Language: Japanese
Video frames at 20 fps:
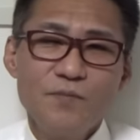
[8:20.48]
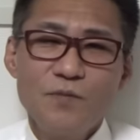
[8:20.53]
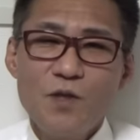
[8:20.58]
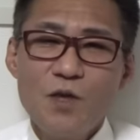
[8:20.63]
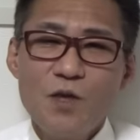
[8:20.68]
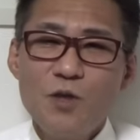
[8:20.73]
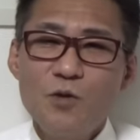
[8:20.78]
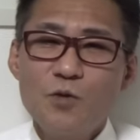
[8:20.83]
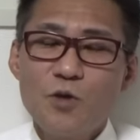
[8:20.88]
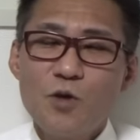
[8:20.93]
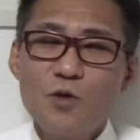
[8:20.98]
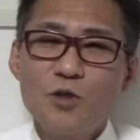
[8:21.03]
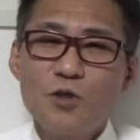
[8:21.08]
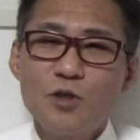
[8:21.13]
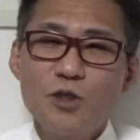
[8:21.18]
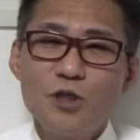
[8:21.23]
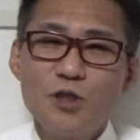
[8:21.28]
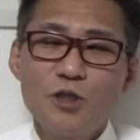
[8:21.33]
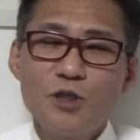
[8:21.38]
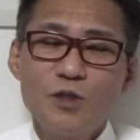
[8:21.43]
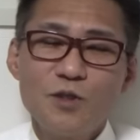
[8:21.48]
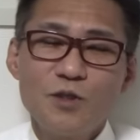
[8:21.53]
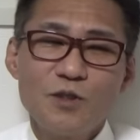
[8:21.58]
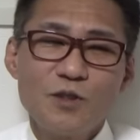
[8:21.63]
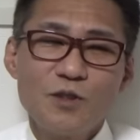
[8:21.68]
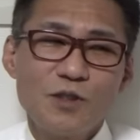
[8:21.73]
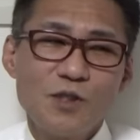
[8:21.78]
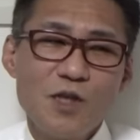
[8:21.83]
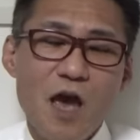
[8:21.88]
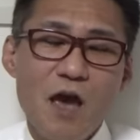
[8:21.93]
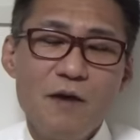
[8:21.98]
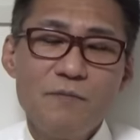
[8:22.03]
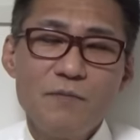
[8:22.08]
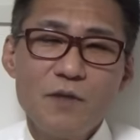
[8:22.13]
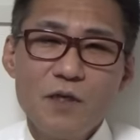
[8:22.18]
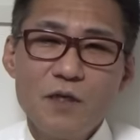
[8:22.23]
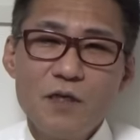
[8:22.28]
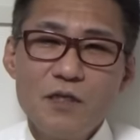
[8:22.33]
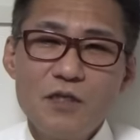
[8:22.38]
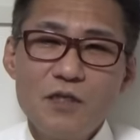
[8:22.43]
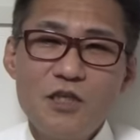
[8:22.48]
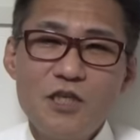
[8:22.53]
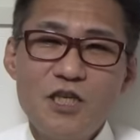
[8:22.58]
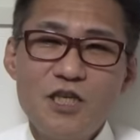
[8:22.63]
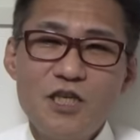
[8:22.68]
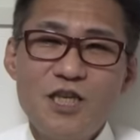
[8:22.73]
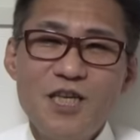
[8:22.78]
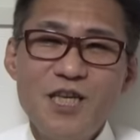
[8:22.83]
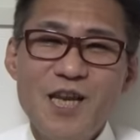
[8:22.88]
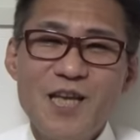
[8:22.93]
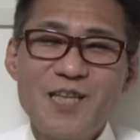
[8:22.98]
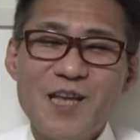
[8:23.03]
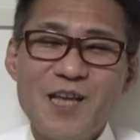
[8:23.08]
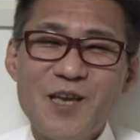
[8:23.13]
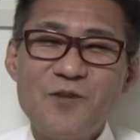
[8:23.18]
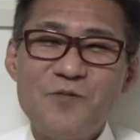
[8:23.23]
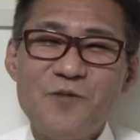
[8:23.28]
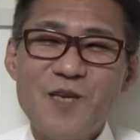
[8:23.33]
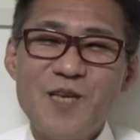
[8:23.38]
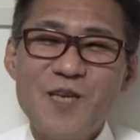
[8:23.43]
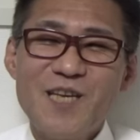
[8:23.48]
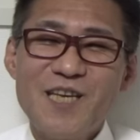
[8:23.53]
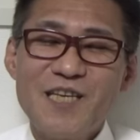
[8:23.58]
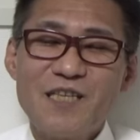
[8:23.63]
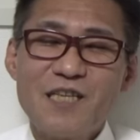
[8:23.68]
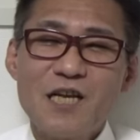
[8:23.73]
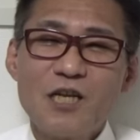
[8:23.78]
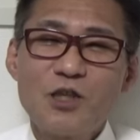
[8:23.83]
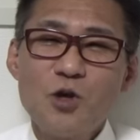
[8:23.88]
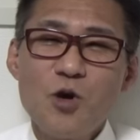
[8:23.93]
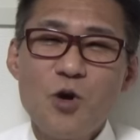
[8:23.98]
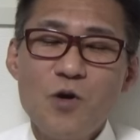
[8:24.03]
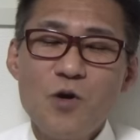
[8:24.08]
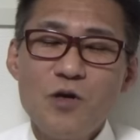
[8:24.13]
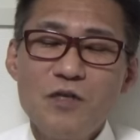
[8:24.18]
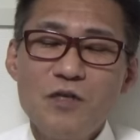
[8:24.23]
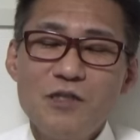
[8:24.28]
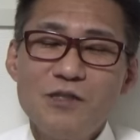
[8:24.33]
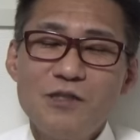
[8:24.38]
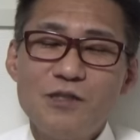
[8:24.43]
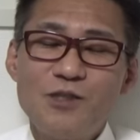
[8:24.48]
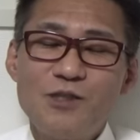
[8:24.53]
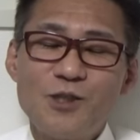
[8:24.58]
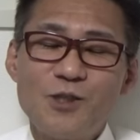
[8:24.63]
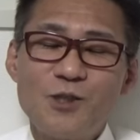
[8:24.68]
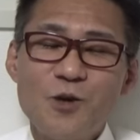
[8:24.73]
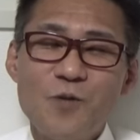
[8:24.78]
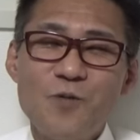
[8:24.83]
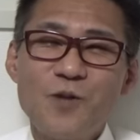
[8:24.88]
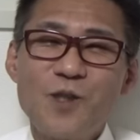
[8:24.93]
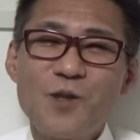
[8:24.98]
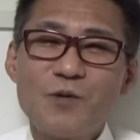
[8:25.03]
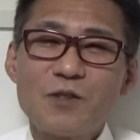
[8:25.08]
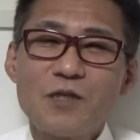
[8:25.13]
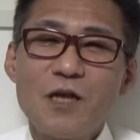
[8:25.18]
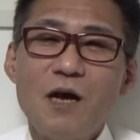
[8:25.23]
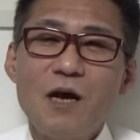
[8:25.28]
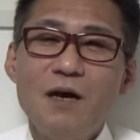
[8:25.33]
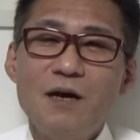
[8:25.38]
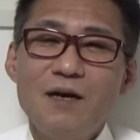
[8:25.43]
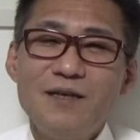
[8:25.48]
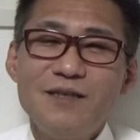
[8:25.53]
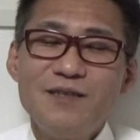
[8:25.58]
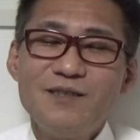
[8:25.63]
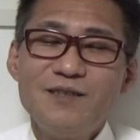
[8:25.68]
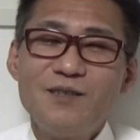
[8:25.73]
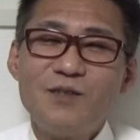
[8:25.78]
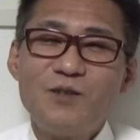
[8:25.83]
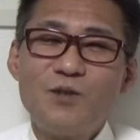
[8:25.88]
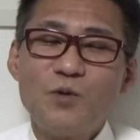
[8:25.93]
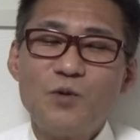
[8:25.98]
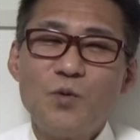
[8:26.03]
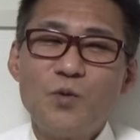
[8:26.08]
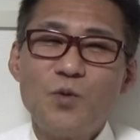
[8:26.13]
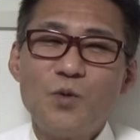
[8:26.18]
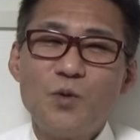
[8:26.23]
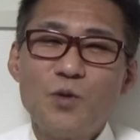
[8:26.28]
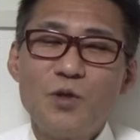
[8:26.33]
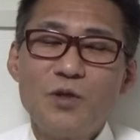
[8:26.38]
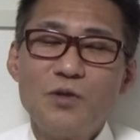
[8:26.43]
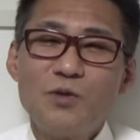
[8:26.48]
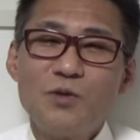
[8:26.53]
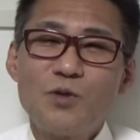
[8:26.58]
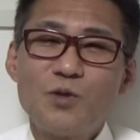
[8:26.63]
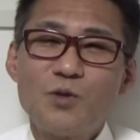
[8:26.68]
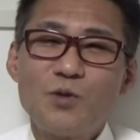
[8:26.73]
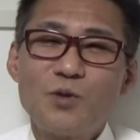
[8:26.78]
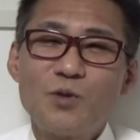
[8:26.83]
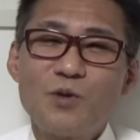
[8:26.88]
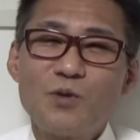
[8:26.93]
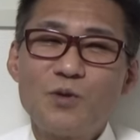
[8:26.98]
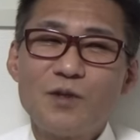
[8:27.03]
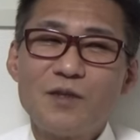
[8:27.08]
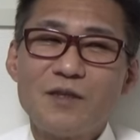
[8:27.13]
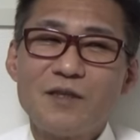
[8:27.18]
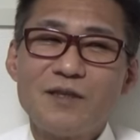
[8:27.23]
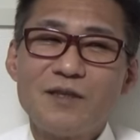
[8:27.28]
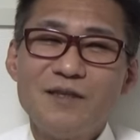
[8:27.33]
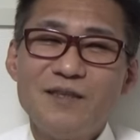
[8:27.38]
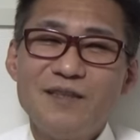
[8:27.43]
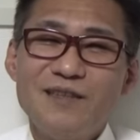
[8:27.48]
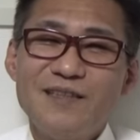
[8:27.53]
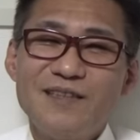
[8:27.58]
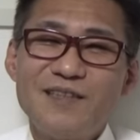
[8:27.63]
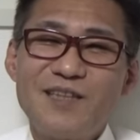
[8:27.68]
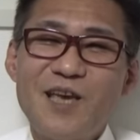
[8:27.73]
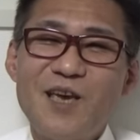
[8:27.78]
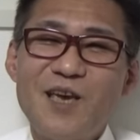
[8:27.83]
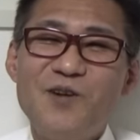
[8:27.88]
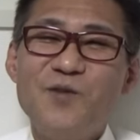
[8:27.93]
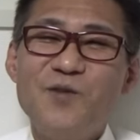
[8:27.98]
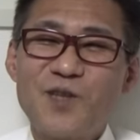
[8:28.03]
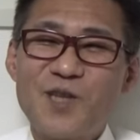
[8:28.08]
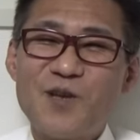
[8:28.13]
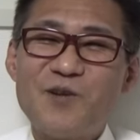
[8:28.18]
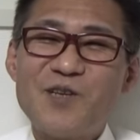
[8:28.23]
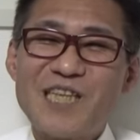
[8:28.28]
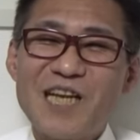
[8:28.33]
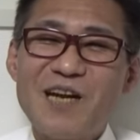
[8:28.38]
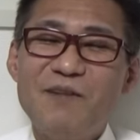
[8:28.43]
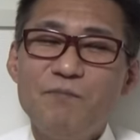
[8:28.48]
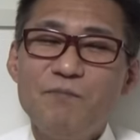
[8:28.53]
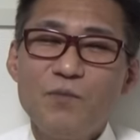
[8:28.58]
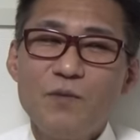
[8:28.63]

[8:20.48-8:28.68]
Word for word: ていう曲ですね。ちぎれた指だとずっと思ってました。どういう状況なんだって思ってました。